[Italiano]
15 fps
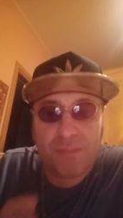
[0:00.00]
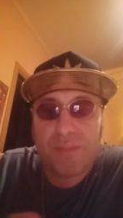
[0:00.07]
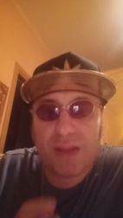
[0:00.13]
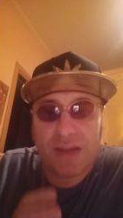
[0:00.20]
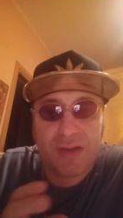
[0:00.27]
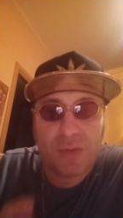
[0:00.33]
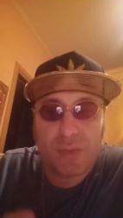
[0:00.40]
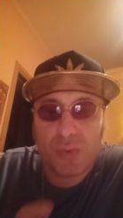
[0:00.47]

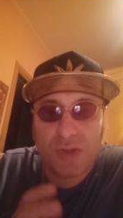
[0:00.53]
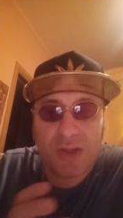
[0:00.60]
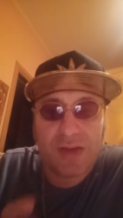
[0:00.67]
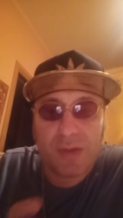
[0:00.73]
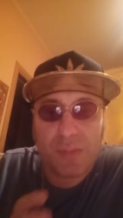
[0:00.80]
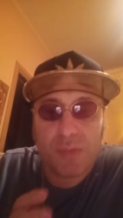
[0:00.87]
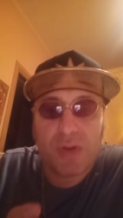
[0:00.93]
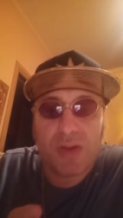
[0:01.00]
addirittura di
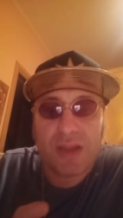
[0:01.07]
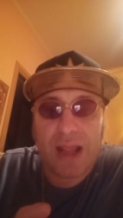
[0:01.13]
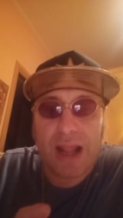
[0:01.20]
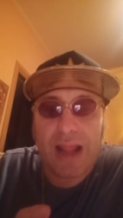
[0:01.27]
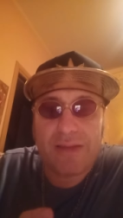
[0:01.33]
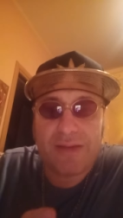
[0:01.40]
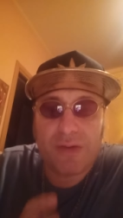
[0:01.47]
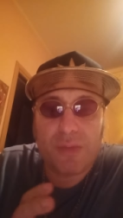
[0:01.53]
Andrea più degli
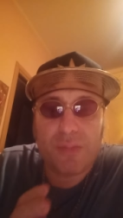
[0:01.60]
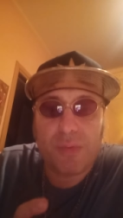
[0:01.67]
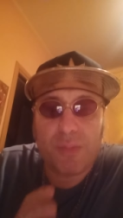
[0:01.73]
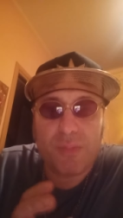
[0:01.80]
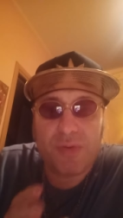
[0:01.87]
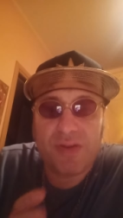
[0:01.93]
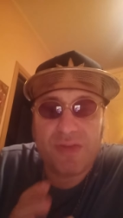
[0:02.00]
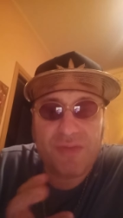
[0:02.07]
altri, erano
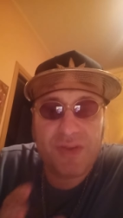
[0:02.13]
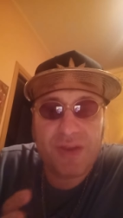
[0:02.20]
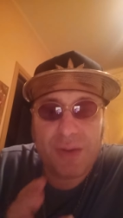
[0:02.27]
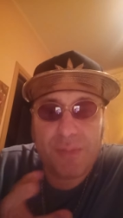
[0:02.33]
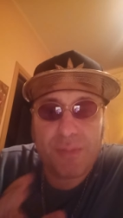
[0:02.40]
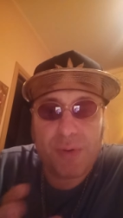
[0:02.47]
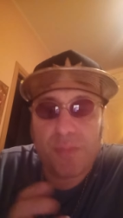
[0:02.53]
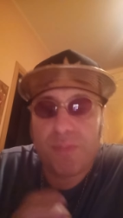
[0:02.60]
proprio dei veri e
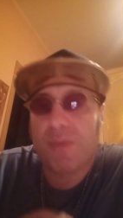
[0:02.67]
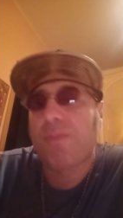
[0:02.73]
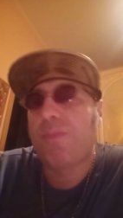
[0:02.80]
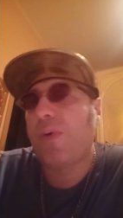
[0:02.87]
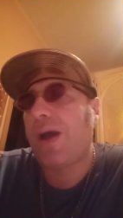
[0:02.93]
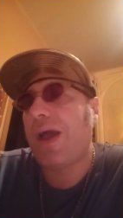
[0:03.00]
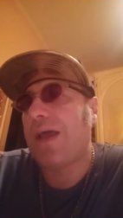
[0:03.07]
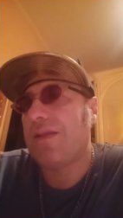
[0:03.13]
propri
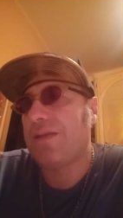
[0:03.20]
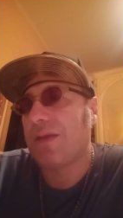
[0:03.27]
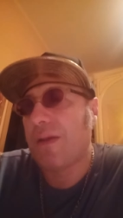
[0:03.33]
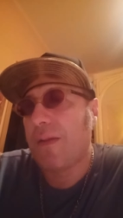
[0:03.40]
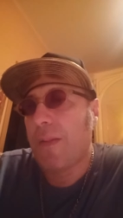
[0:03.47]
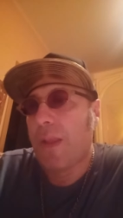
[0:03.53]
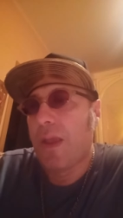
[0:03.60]
poeti,